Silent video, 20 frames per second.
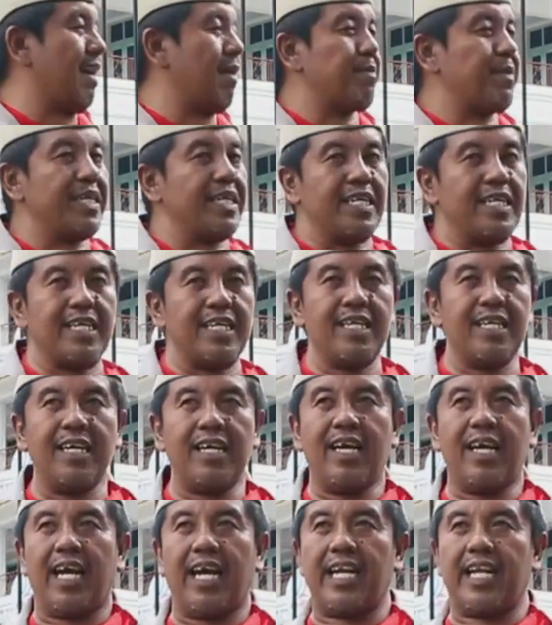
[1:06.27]
lengkap ini,
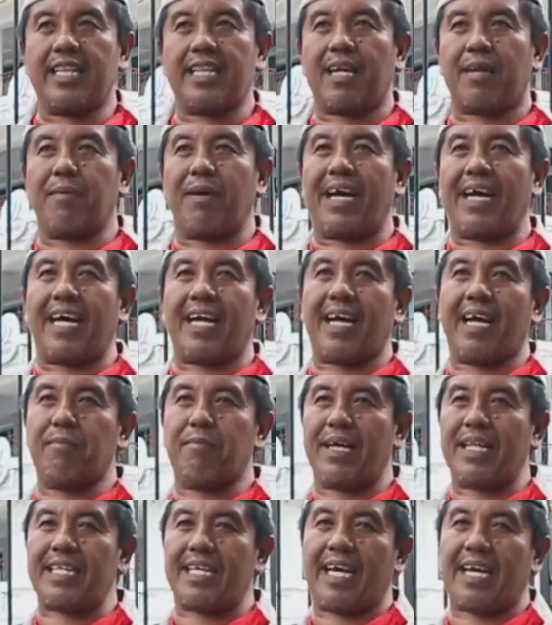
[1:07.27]
ini terbakar hebat